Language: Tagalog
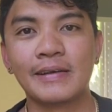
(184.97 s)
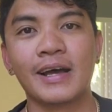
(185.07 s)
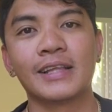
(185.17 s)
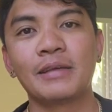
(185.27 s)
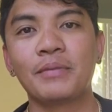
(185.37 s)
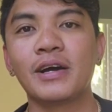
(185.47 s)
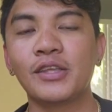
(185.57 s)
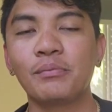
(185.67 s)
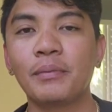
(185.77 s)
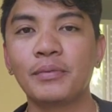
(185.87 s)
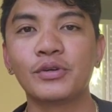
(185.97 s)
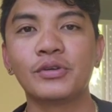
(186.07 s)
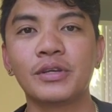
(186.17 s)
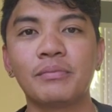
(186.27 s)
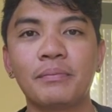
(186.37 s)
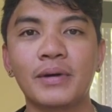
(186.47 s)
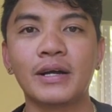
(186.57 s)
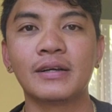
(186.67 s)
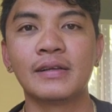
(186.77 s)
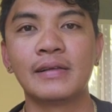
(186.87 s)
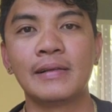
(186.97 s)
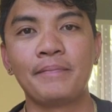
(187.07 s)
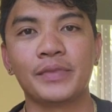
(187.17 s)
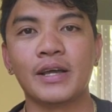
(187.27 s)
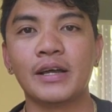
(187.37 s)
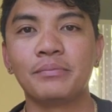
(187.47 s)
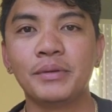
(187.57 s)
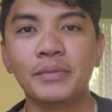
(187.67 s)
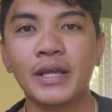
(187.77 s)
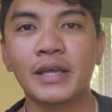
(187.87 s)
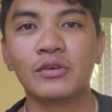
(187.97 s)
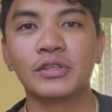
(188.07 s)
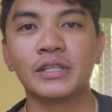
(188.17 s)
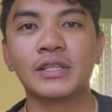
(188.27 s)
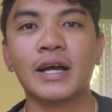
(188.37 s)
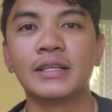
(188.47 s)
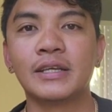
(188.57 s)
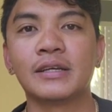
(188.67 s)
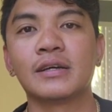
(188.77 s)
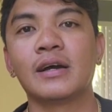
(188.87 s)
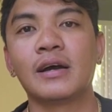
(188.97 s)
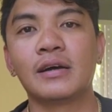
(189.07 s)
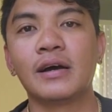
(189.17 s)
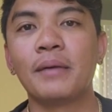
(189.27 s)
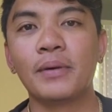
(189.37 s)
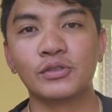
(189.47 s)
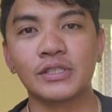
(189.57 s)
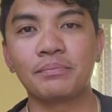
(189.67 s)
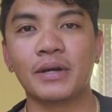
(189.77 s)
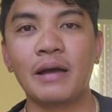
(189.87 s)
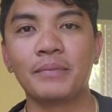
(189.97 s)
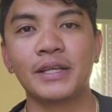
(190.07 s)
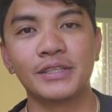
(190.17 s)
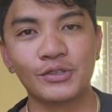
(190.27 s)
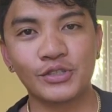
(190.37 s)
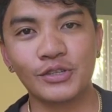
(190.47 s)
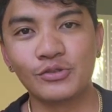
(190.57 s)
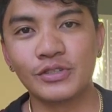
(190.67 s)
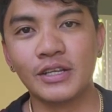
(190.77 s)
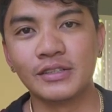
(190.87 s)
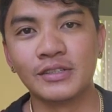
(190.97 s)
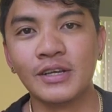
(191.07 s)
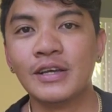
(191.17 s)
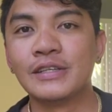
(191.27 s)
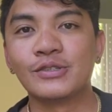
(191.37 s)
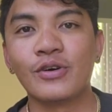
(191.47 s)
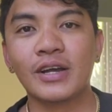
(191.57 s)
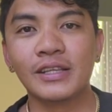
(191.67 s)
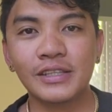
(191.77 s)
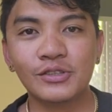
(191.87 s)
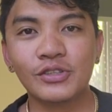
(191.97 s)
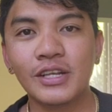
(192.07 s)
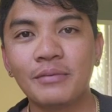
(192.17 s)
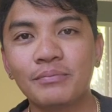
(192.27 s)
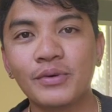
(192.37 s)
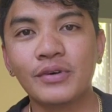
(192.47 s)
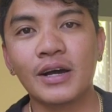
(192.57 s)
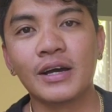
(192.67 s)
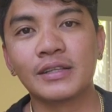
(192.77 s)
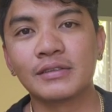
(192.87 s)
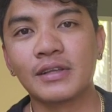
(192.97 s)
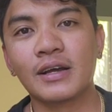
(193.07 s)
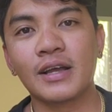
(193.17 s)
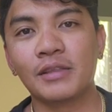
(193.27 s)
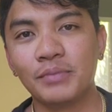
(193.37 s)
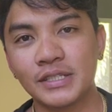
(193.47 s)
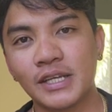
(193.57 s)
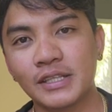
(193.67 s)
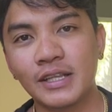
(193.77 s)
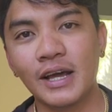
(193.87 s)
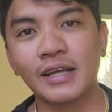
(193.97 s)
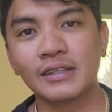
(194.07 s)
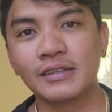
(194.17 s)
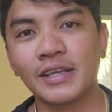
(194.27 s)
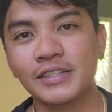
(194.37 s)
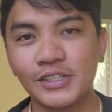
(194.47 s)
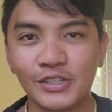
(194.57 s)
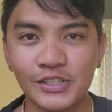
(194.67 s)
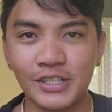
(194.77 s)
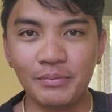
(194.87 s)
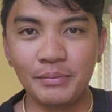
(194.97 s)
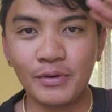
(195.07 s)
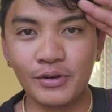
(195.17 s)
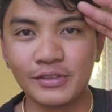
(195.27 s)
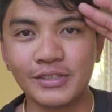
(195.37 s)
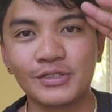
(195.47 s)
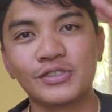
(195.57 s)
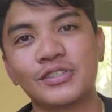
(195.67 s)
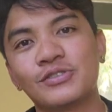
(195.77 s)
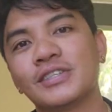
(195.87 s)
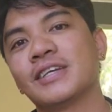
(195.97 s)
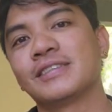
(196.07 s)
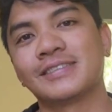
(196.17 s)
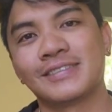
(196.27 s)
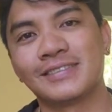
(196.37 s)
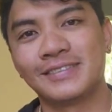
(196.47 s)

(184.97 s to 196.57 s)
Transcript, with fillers: At abangan nyo pa po yung iba pang uh, ibibigay kong detalye about sa pag-apply dito sa New Zealand. So hanggang dito na lang po at uh, God bless sa atin lahat. And said Christy po dito sa New Zealand.